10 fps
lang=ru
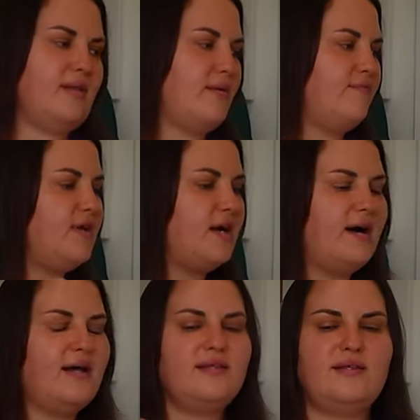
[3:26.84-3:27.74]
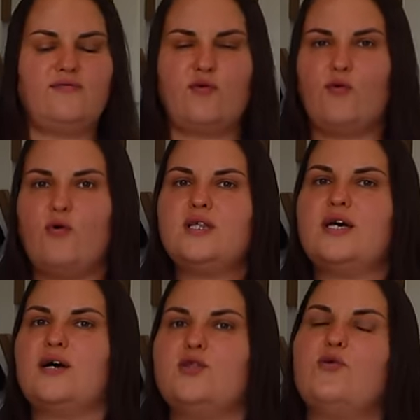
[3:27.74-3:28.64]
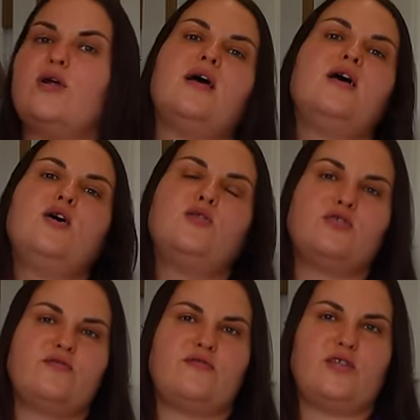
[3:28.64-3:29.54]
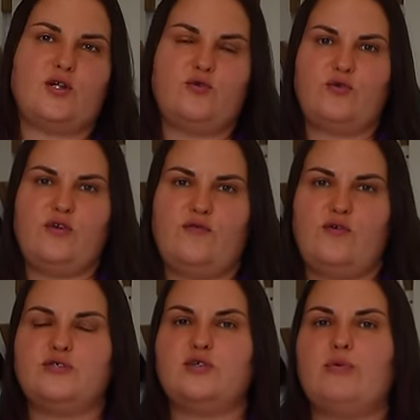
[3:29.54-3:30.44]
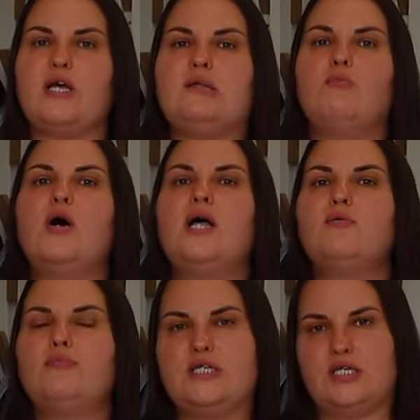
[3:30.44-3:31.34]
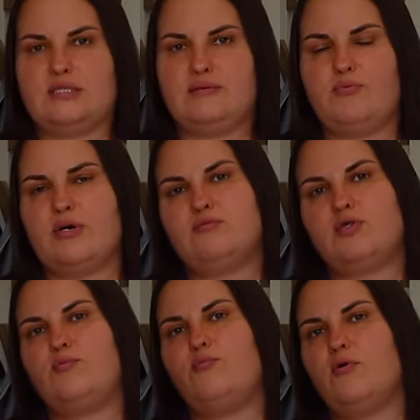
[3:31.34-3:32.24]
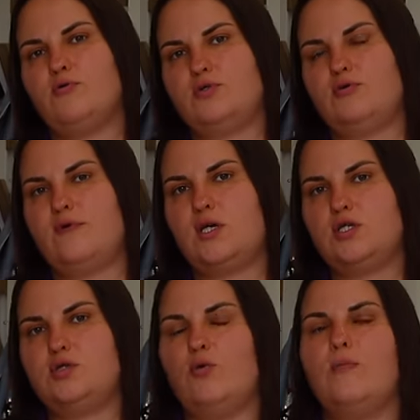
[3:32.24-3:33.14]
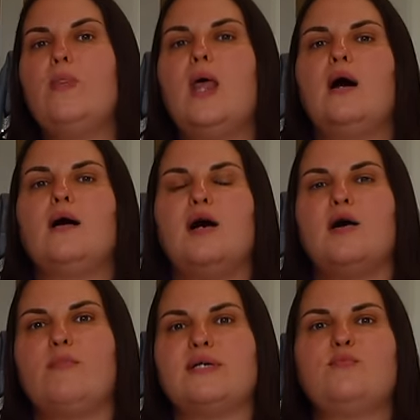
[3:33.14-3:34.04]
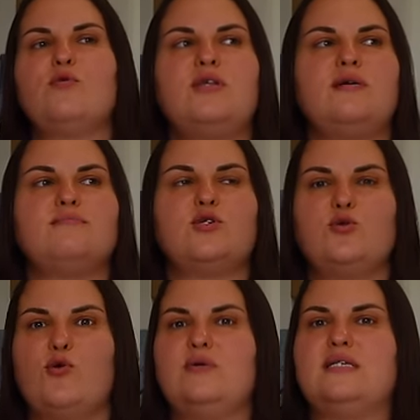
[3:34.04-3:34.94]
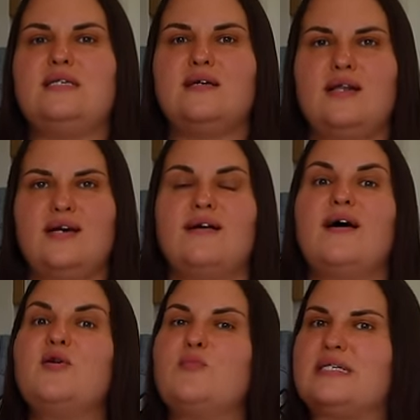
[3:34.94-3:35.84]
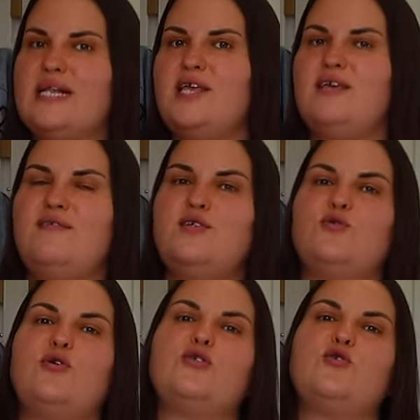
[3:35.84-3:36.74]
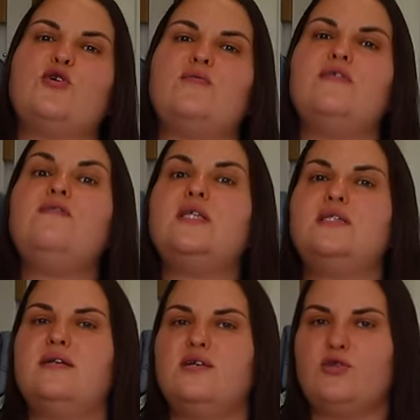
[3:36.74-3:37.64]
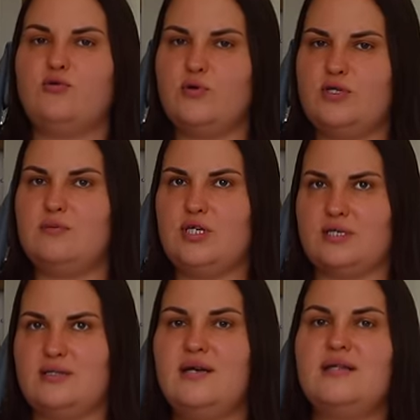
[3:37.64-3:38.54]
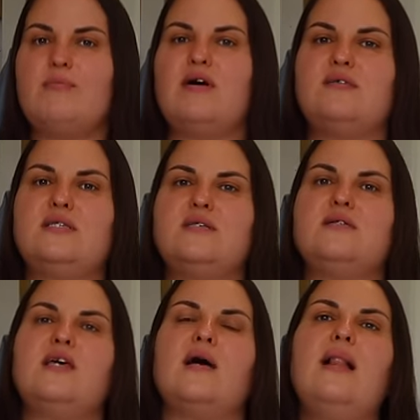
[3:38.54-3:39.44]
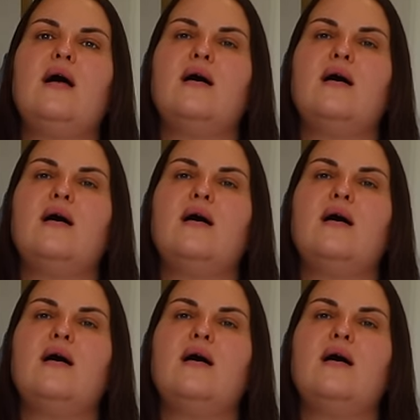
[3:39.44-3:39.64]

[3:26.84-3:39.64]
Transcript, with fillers: там веранды, входы, которые тоже в квадратуру не входят. Поэтому мы сейчас с вами посмотрим полностью весь дом, а, посмотрим, что мы сделали, как. Последнее видео, которое вы видели, я думаю, Дима сейчас да, добавит ссылки